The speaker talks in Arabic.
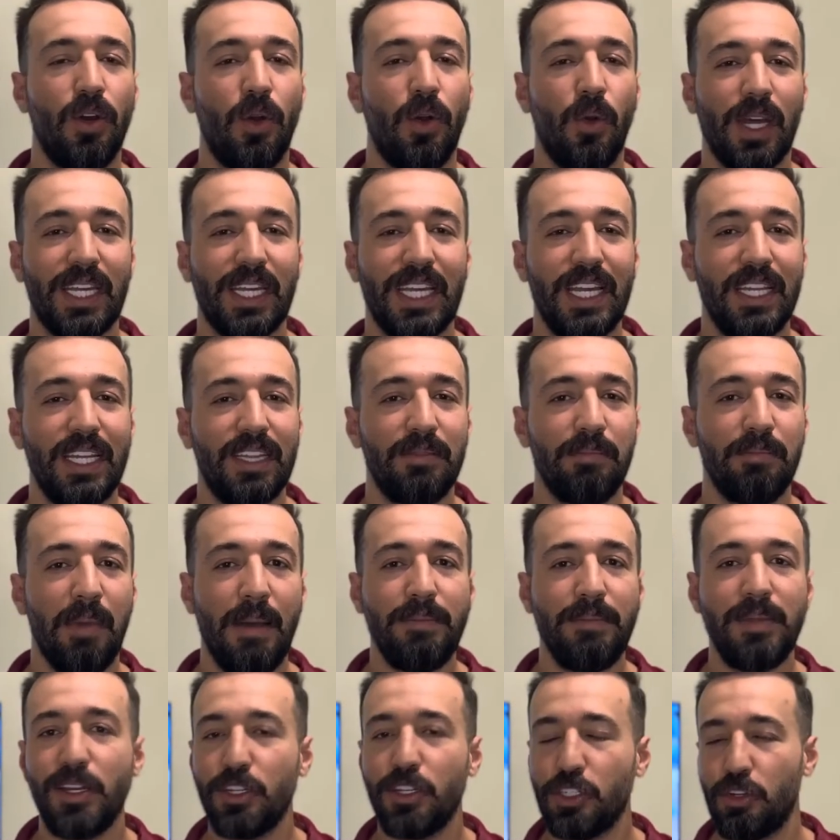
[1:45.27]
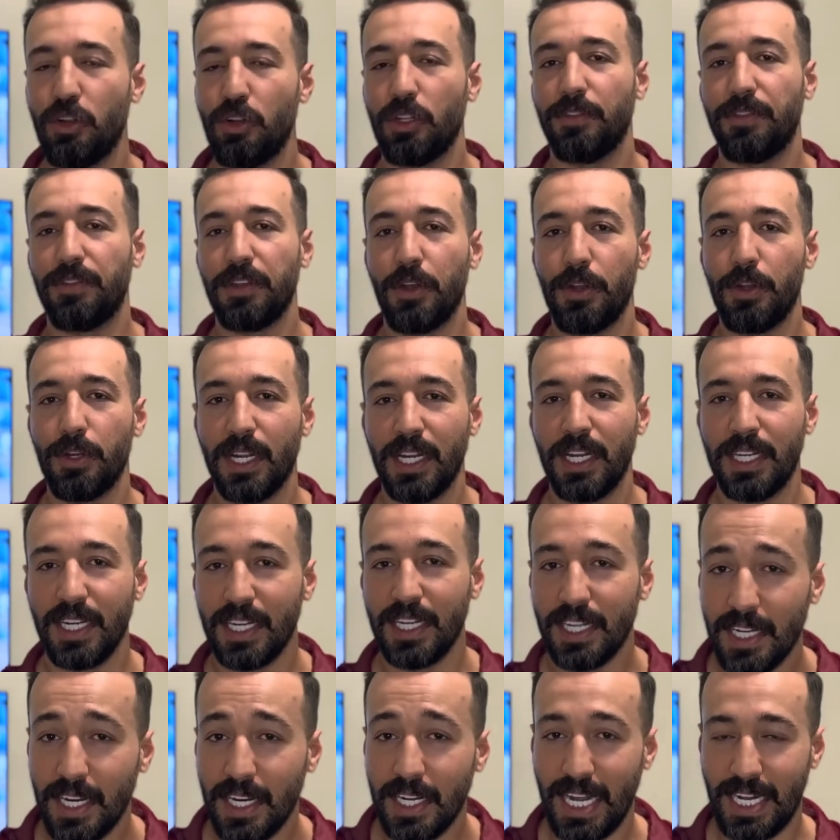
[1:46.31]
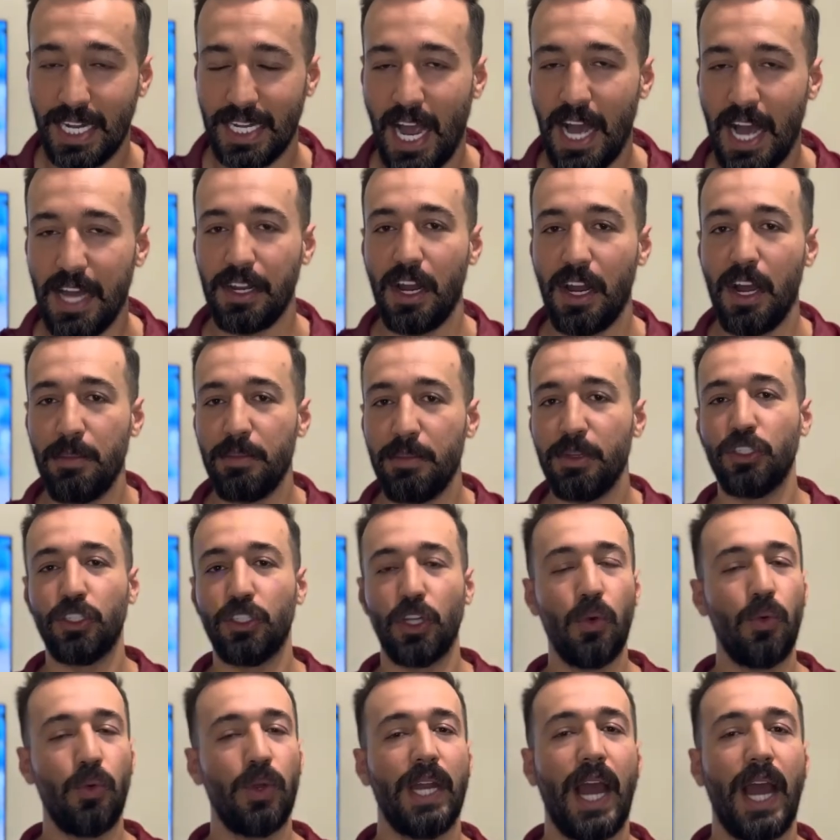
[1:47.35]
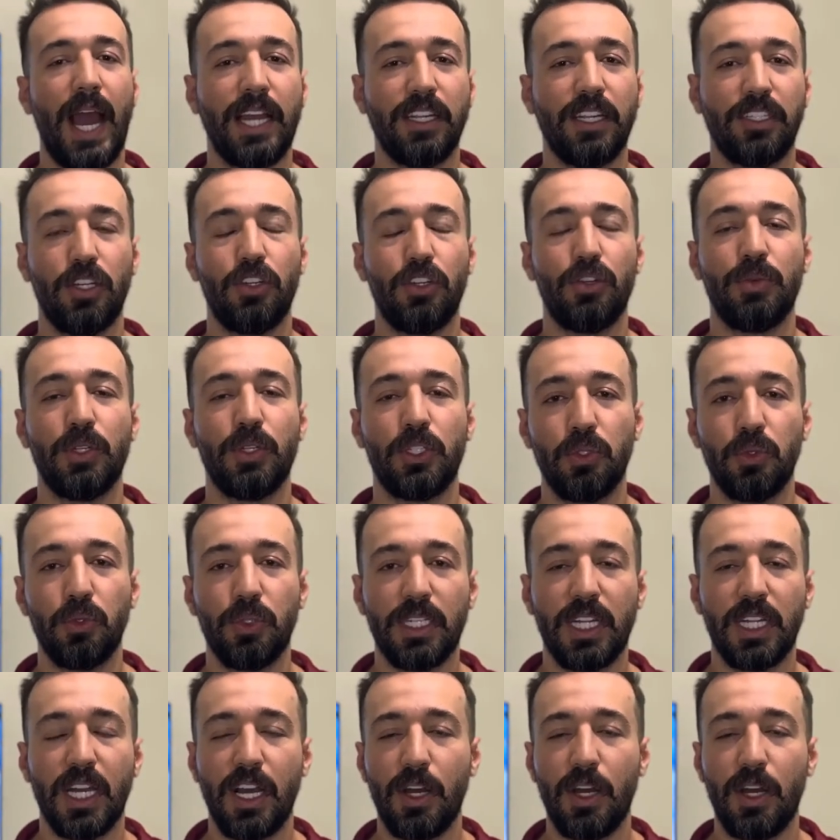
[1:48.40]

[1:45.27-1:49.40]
واكيد ما بدنا نجلد فيهم نحن يعني حرام الجو اللي عايشينه بسوريا